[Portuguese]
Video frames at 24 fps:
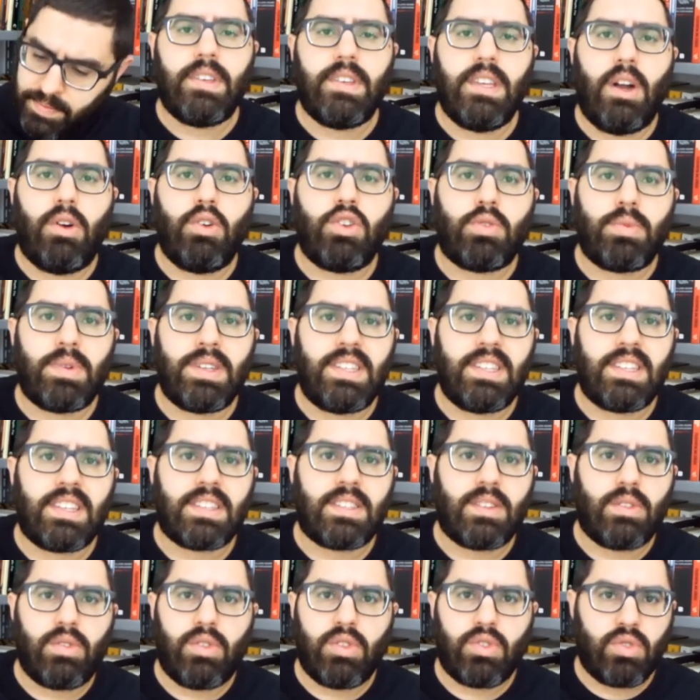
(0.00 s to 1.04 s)
E a última
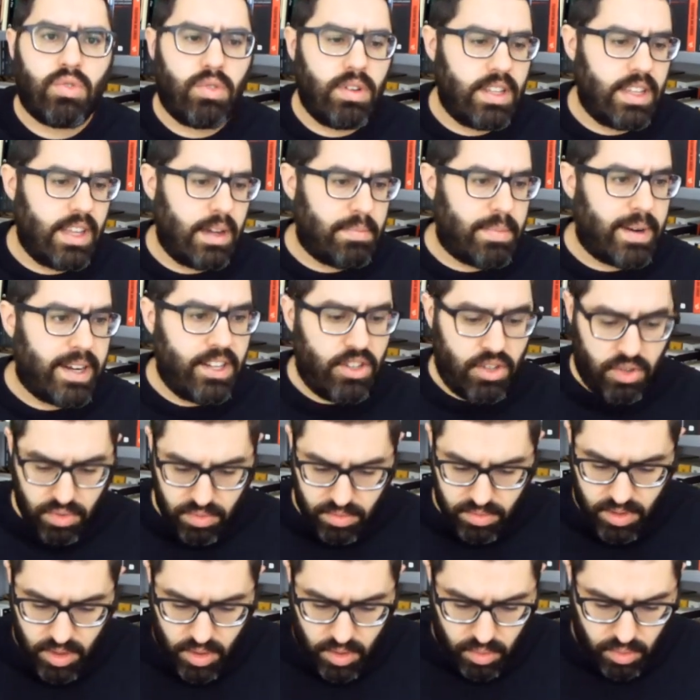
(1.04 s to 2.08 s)
citação que eu escolhi da parte
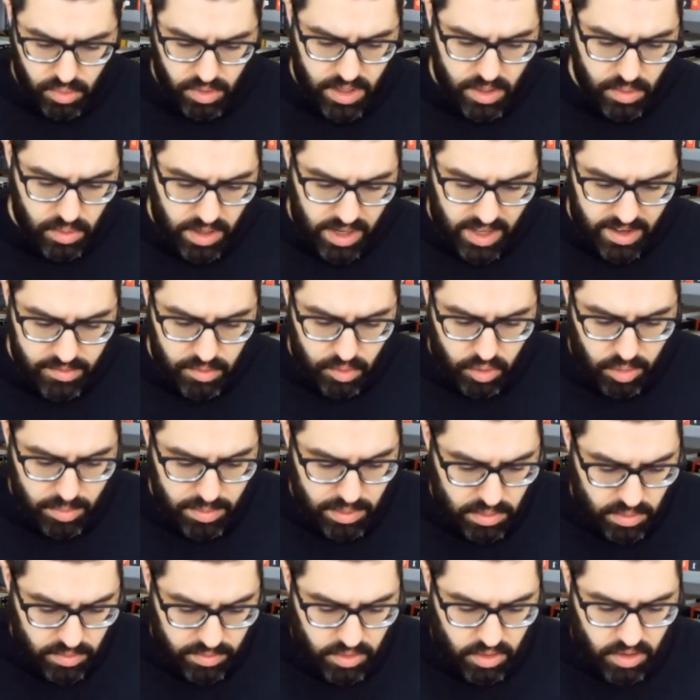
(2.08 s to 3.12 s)
1, o que o Olavo
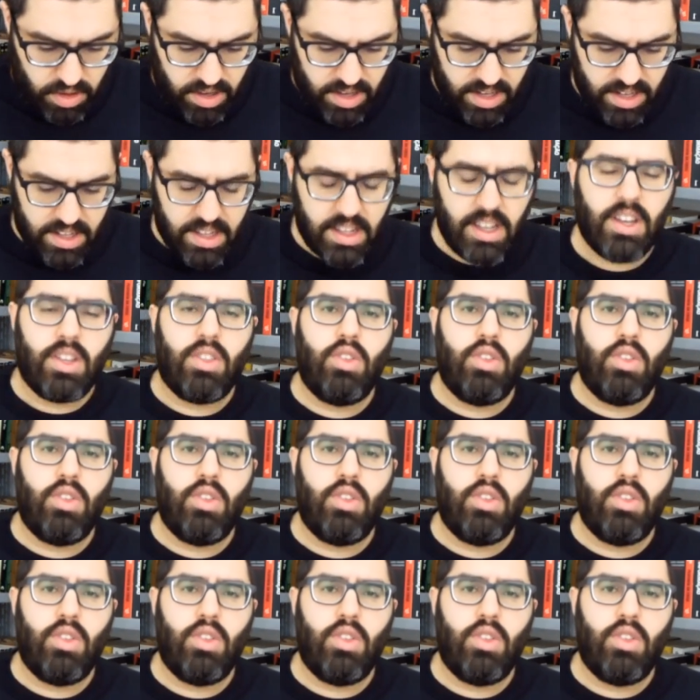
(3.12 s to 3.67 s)
comentou, falou, olha,